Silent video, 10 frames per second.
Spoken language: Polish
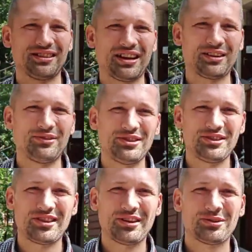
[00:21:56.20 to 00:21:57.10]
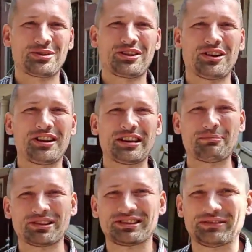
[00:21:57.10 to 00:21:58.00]
jak widzicie już kolejne
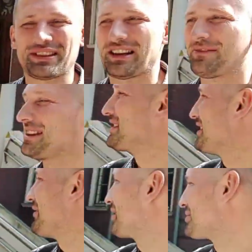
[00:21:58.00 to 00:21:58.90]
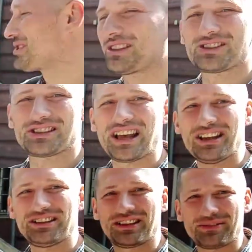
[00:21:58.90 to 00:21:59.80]
pozytywne efekty, niewykluczone, że
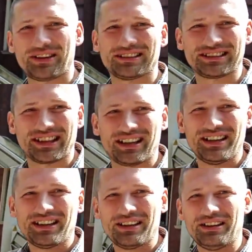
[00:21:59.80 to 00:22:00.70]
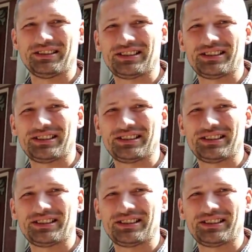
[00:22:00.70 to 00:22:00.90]
ta interwencja e,